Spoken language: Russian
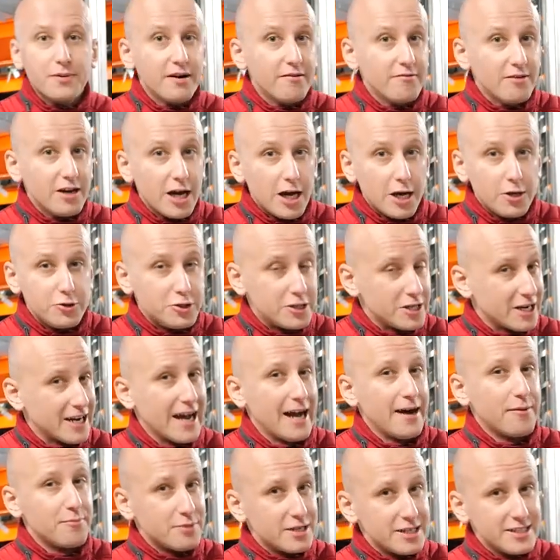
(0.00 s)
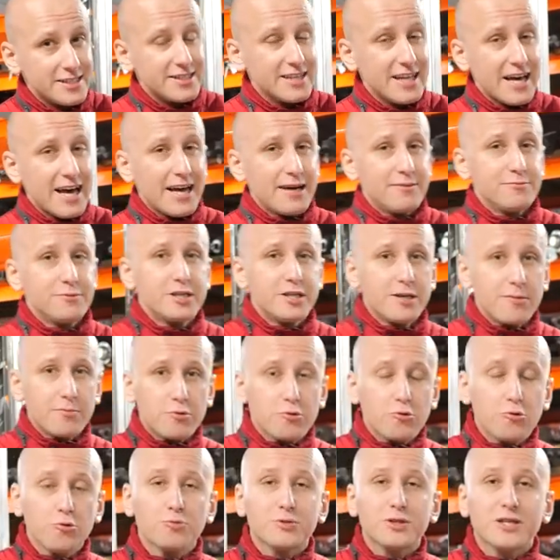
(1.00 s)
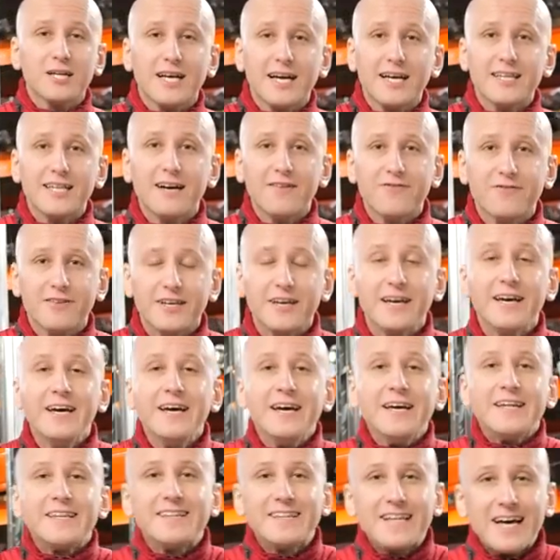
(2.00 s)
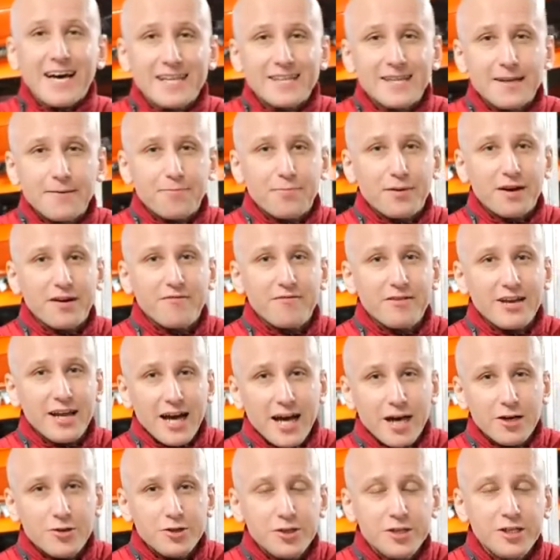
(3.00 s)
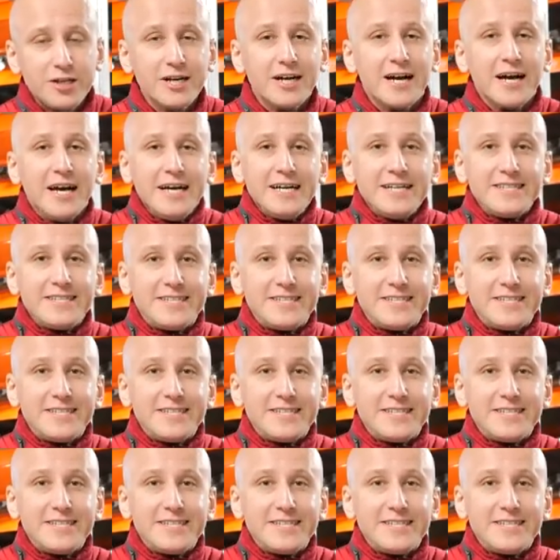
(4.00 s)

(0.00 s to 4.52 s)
направляющих. А мы знаем, чем глубже канавки на направляющих,